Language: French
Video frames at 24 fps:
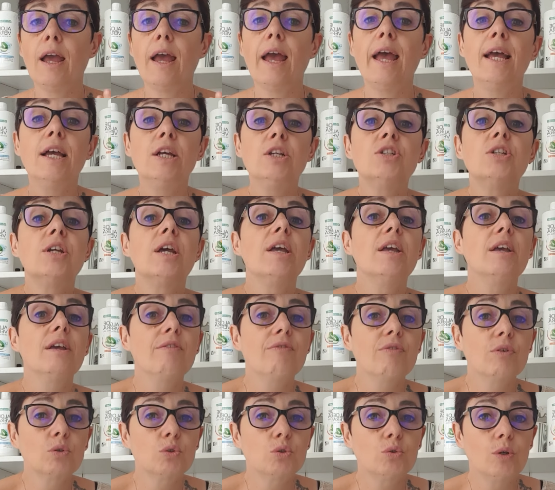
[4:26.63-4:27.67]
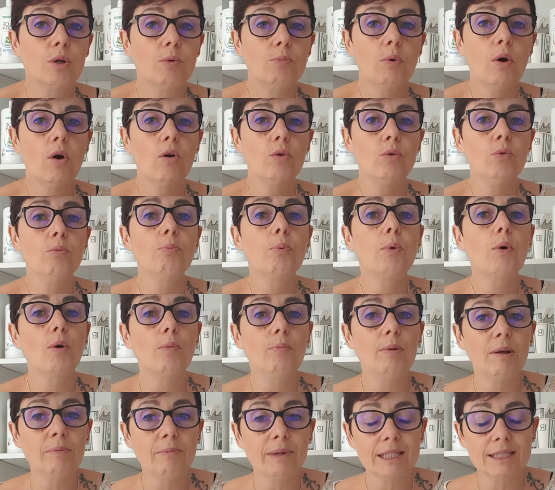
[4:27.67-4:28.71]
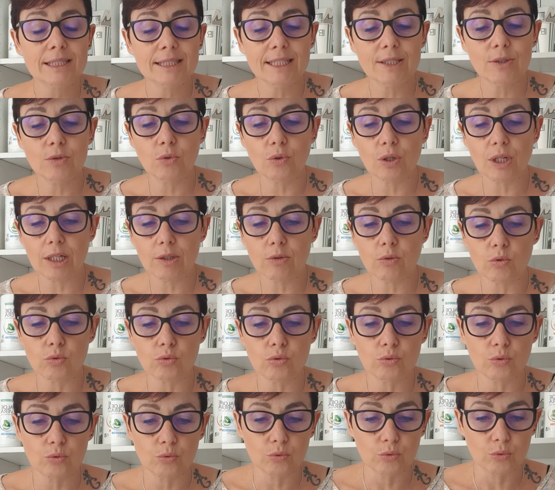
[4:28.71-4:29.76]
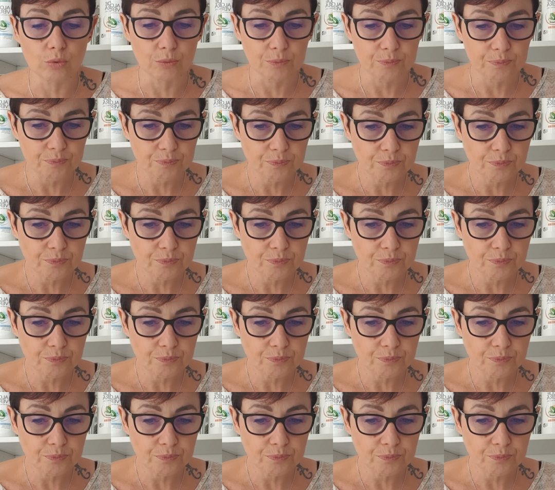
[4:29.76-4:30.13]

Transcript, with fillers: Ai-je éventuellement une problématique de rétention d'eau